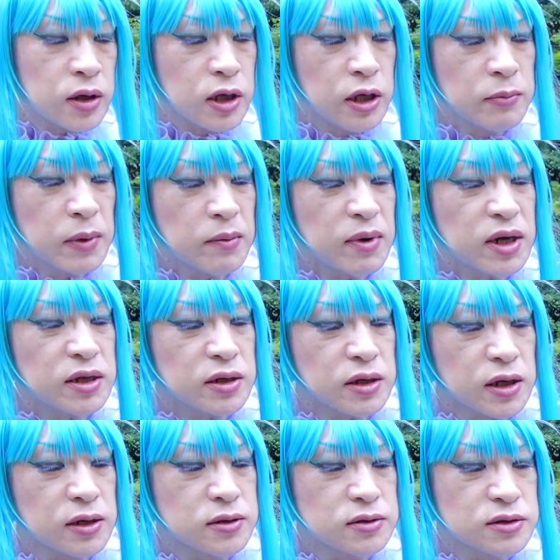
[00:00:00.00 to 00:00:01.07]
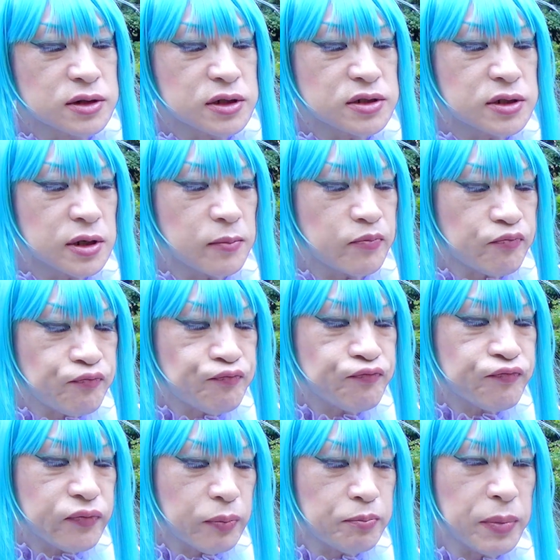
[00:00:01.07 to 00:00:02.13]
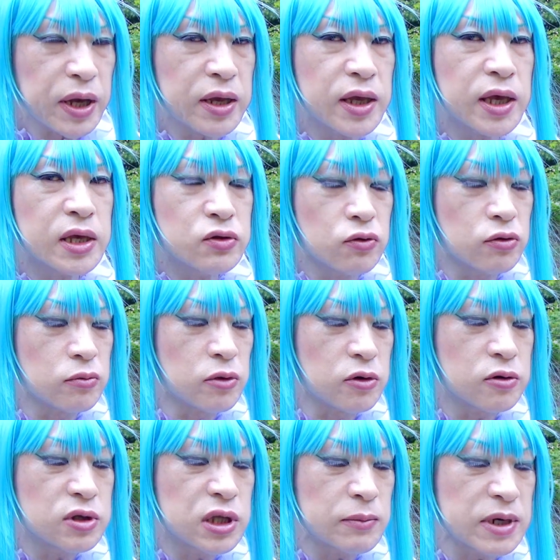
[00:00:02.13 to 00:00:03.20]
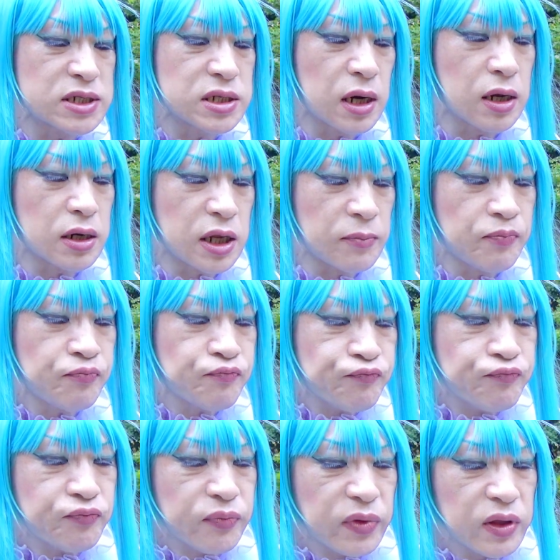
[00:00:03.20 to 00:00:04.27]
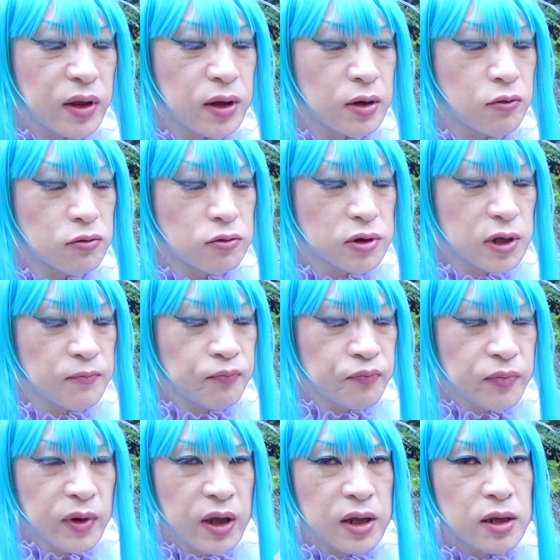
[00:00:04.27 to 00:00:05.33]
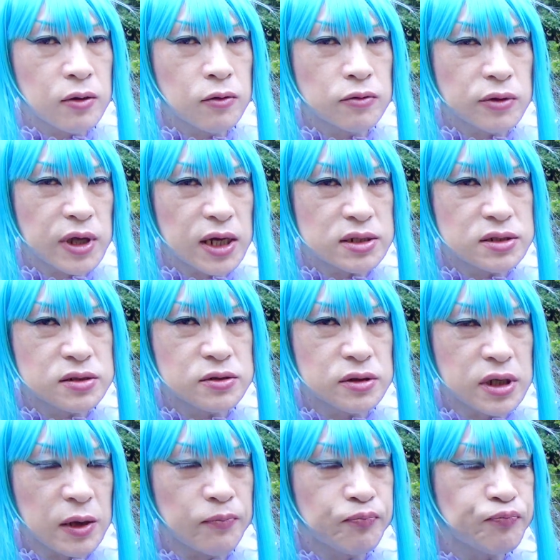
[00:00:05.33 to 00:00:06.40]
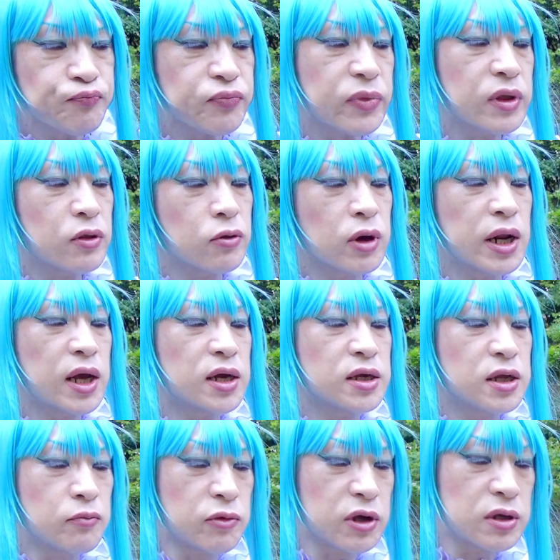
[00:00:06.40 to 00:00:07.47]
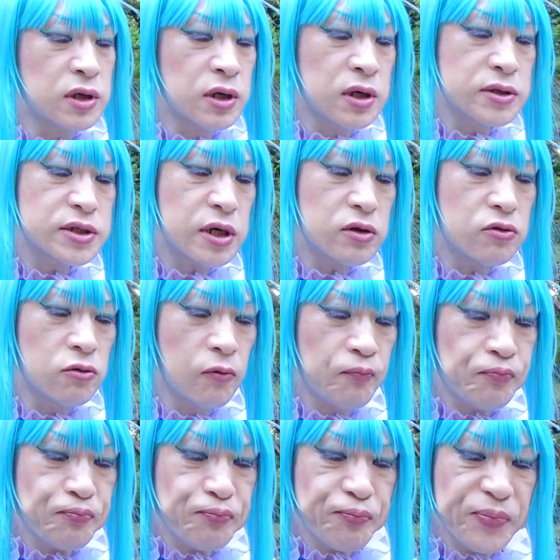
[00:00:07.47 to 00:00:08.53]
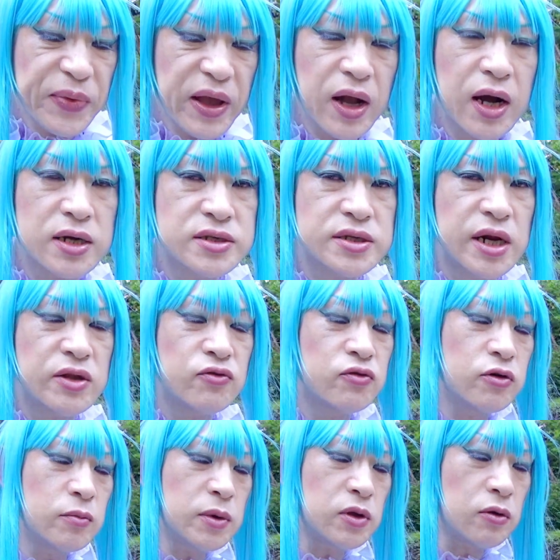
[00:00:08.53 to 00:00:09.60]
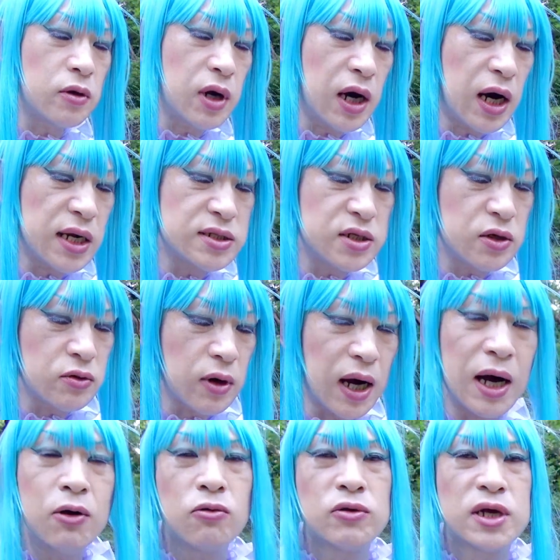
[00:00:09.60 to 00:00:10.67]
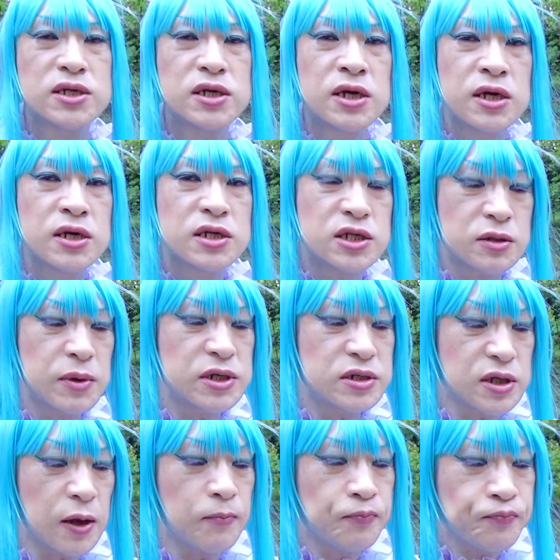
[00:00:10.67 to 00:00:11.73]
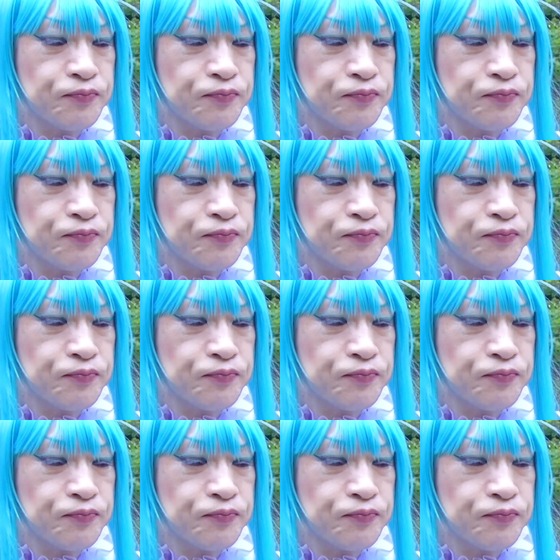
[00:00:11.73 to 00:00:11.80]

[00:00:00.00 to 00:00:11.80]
今までね全然別系統のもの食ってましたからねなんかこのねこの安いねどら焼きでもねちゃんとカステラの風味と小豆のあんこの味しますね